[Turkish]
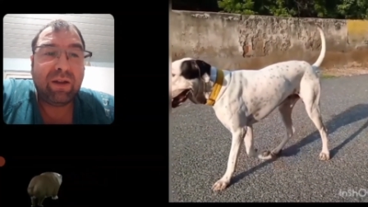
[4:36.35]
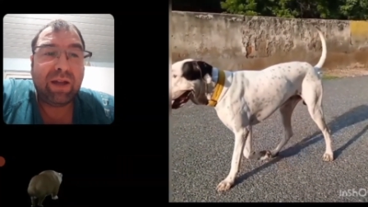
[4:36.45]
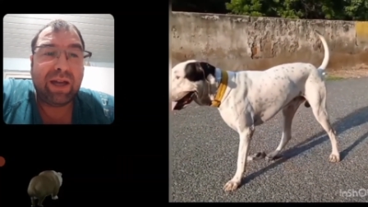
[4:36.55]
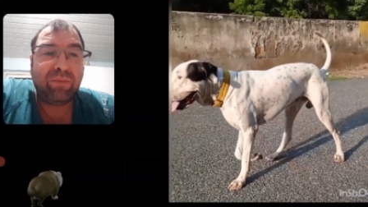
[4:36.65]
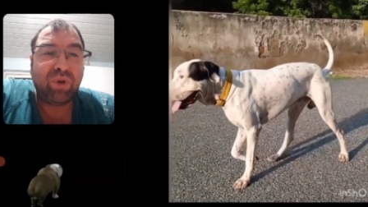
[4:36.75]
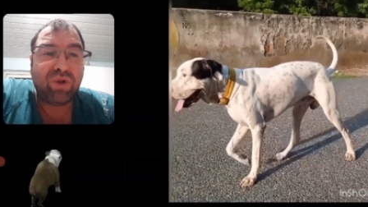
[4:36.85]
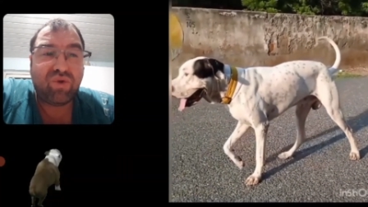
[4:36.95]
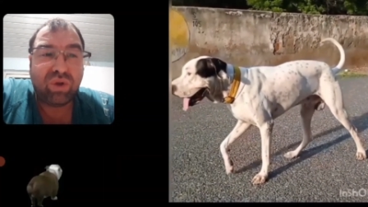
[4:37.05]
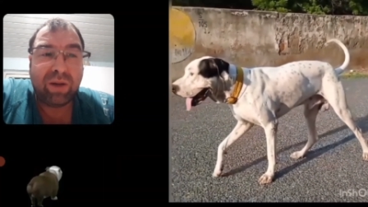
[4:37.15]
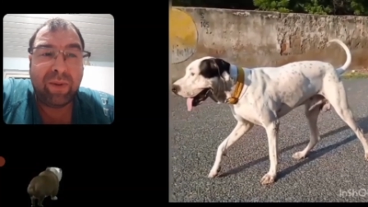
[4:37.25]
Yani bu da
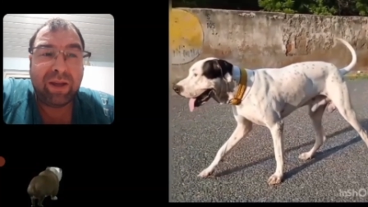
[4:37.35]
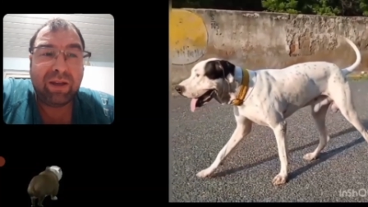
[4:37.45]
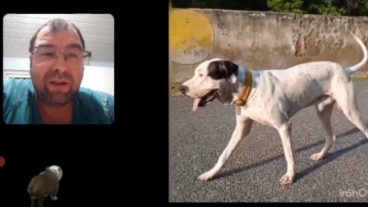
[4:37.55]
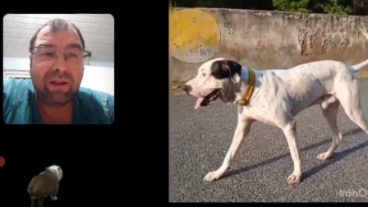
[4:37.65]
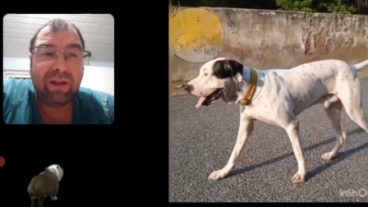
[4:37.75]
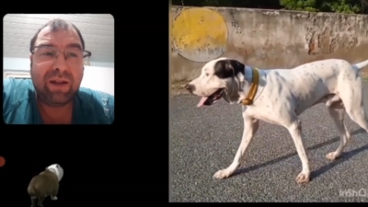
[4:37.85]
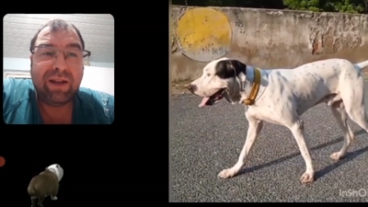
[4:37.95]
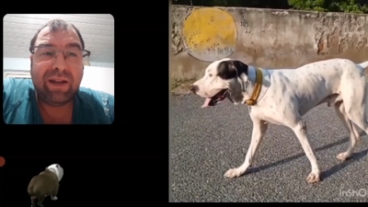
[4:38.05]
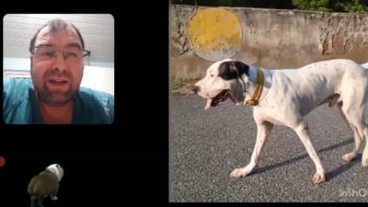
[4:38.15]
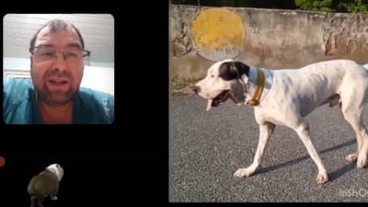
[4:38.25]
şu demek.
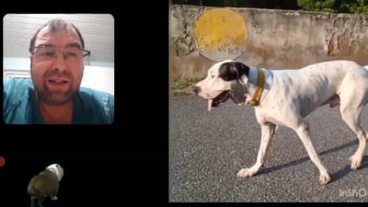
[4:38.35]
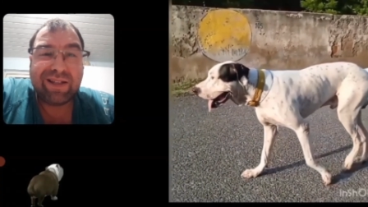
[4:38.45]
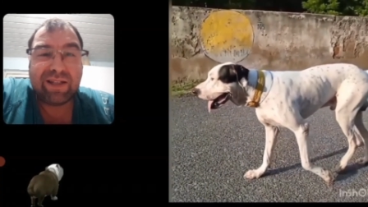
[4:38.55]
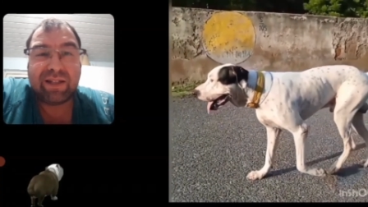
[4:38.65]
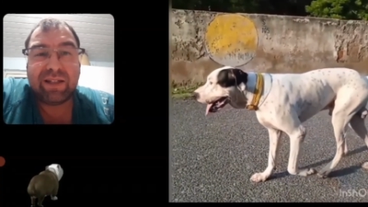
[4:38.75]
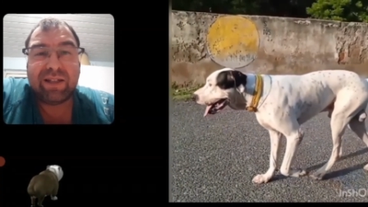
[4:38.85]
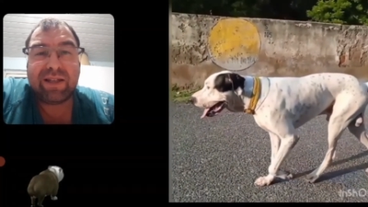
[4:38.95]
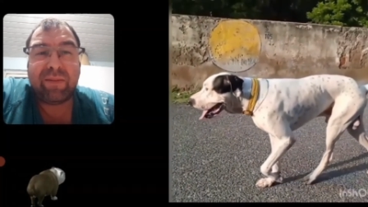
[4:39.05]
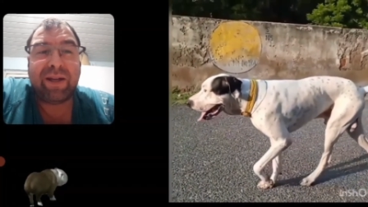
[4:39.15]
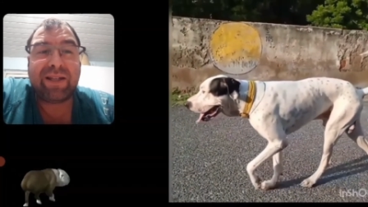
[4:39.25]
Isırdığı
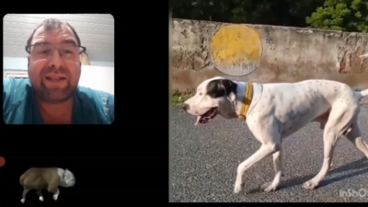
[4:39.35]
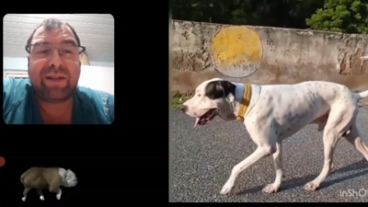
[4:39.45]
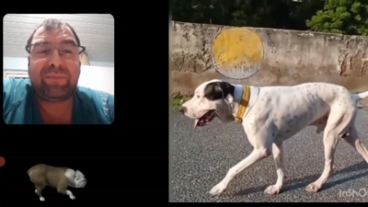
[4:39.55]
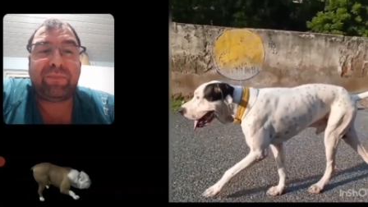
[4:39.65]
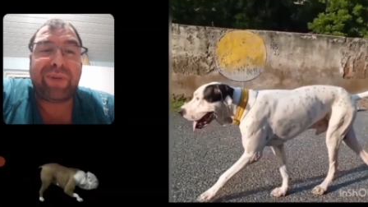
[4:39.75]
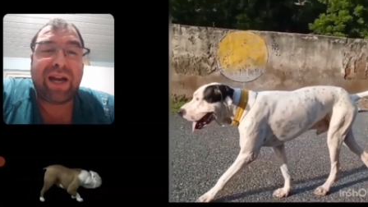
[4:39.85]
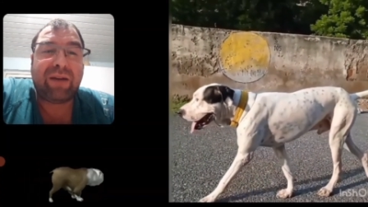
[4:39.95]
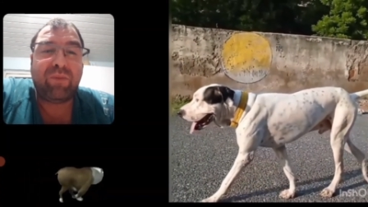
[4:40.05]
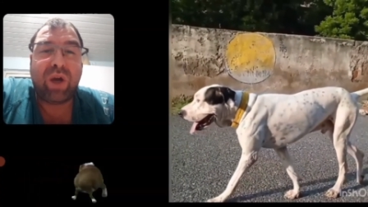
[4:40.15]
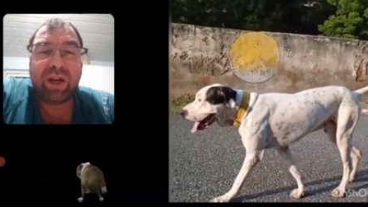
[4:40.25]
zaman ısırıp
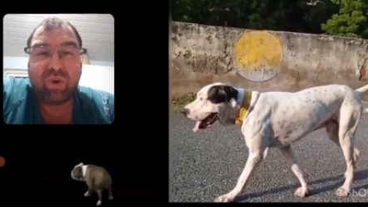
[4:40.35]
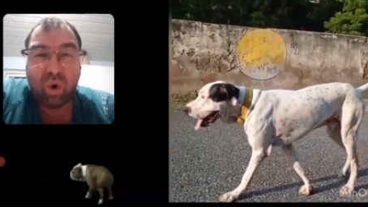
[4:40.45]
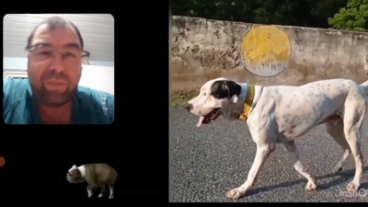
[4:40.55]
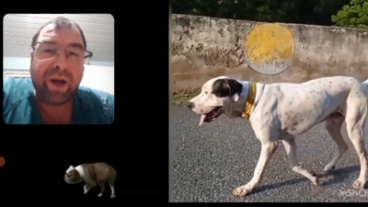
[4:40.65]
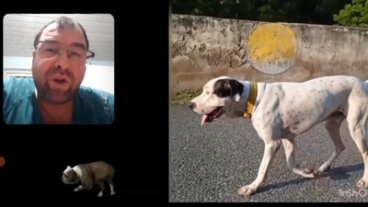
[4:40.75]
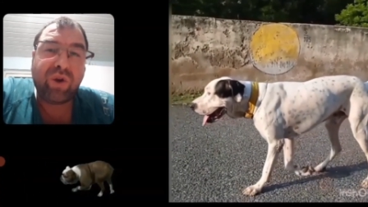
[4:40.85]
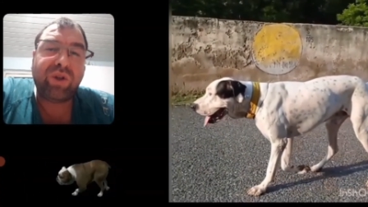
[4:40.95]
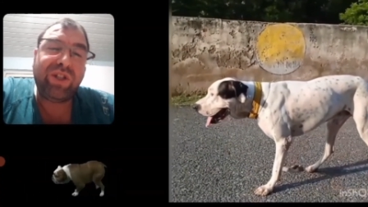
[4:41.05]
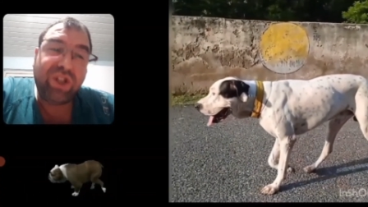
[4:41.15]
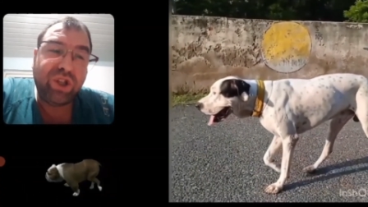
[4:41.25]
bırakmıyor. Hani koparıyor,
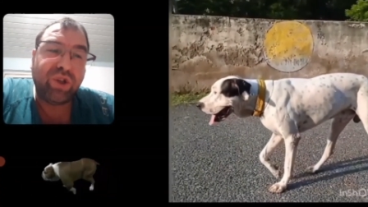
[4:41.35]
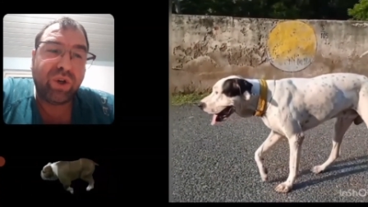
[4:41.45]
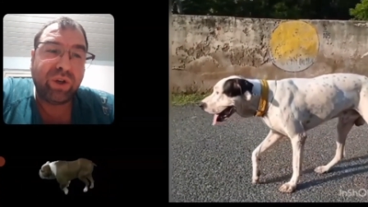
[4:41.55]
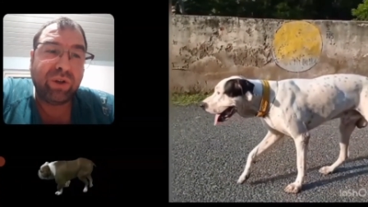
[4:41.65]
yiyor.